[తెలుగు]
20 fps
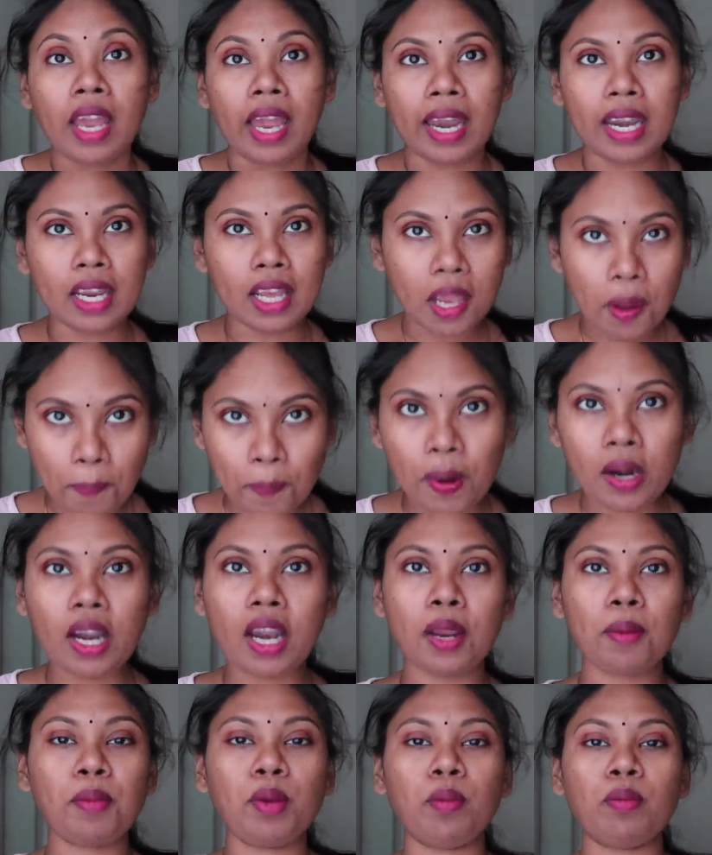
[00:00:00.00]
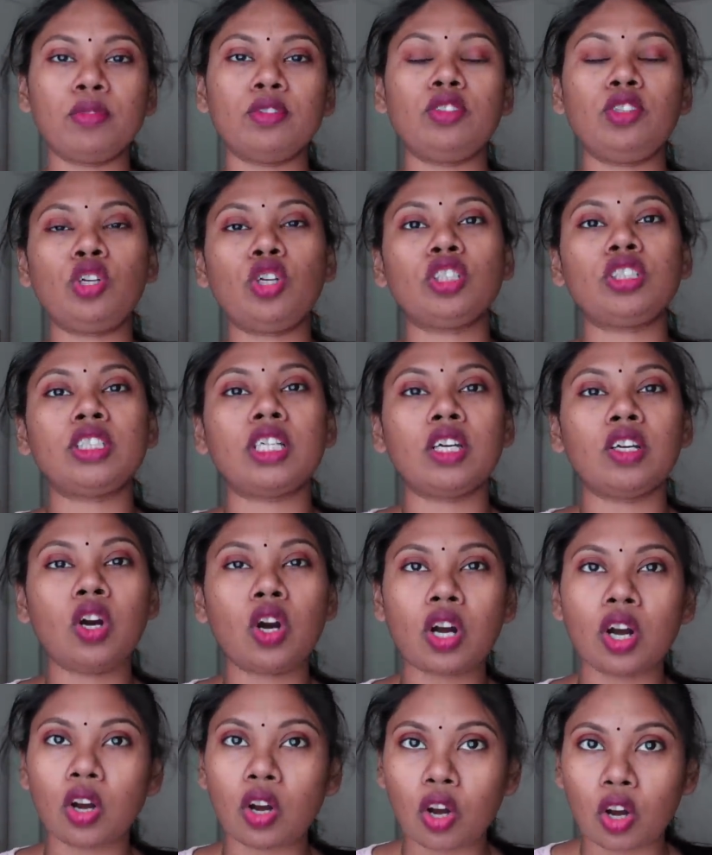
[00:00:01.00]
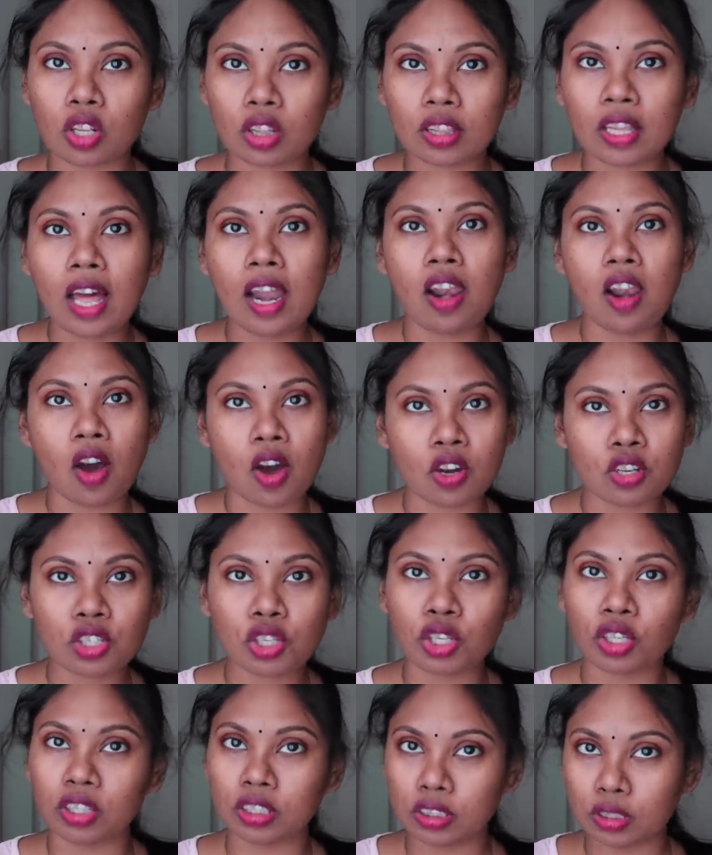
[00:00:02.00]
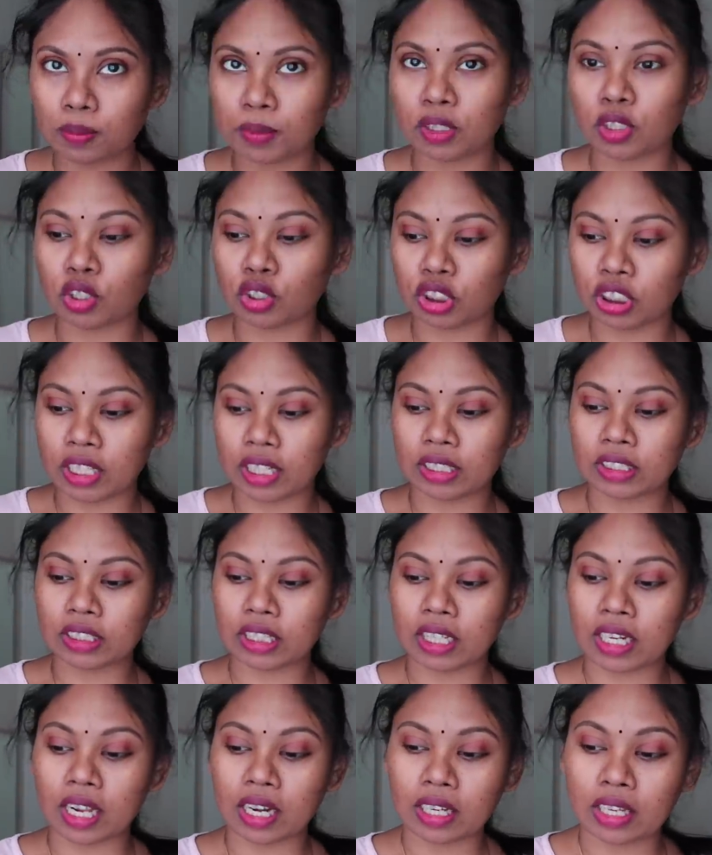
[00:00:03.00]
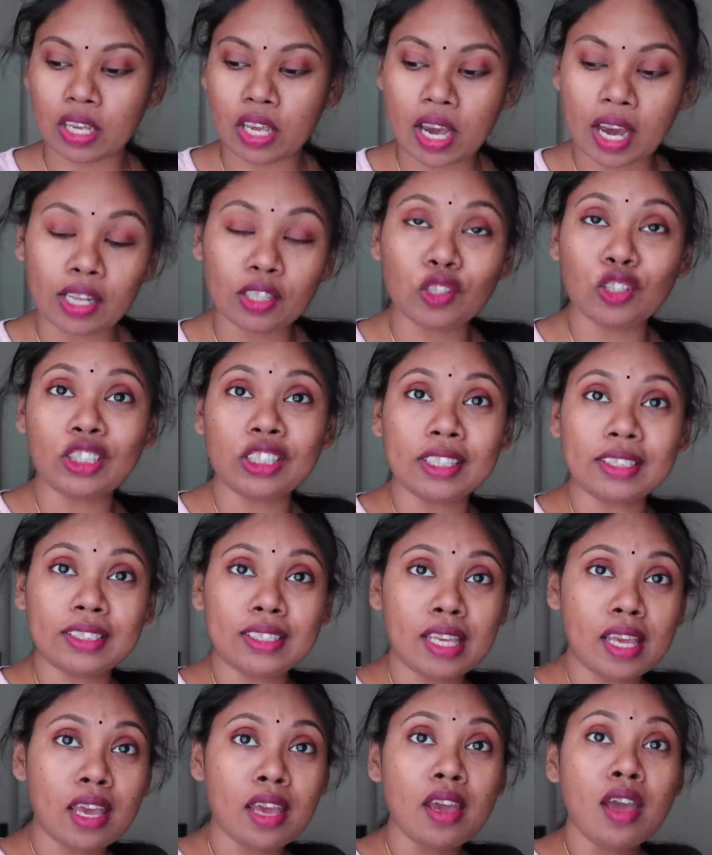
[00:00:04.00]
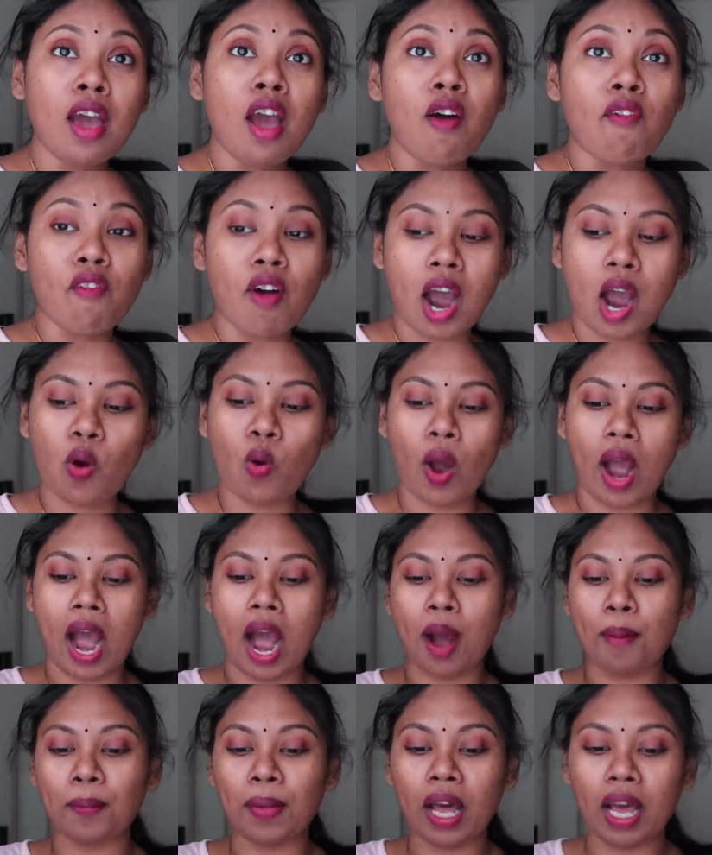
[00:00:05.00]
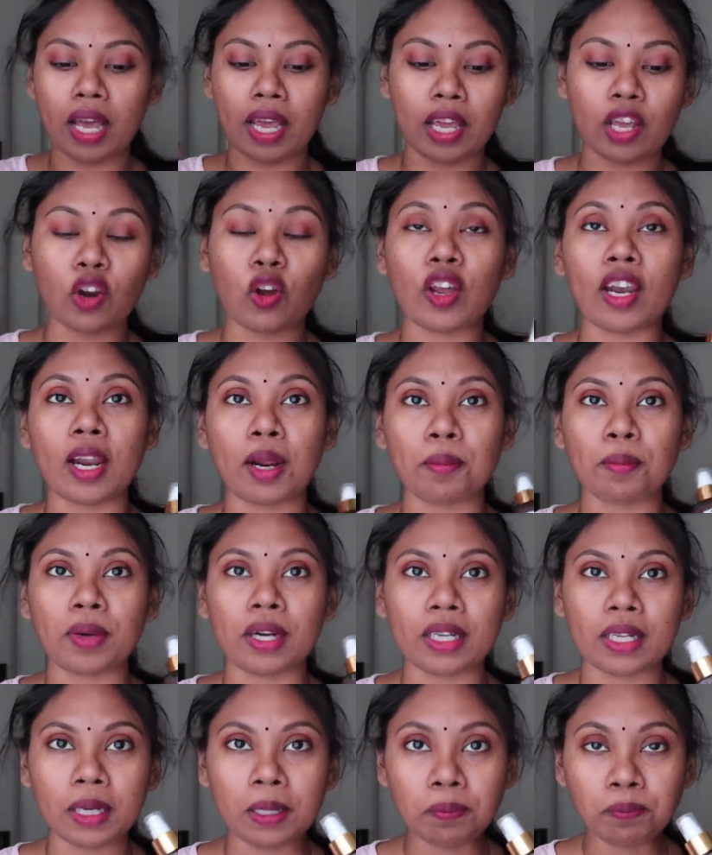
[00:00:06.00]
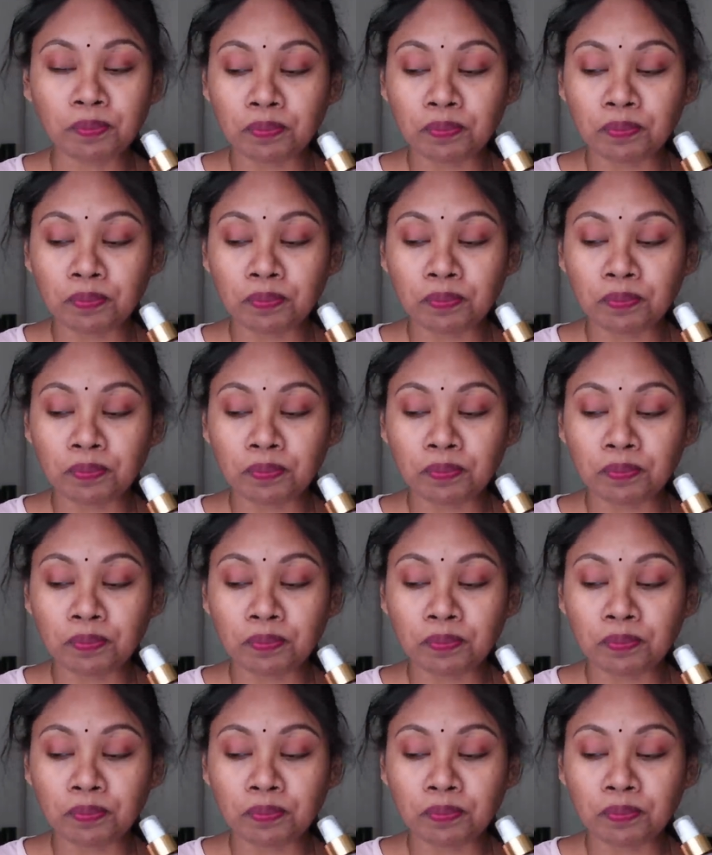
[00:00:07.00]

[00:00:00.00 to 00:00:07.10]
అండ్ ఇప్పుడు నేను మీ ముందుకు వచ్చాను ఒక కొత్త లాంచ్ గురించి మీతో షేర్ చేయడానికి అది వచ్చేసి వావ్ ఆమ్లా హెయిర్ ఆయిల్ అనమాట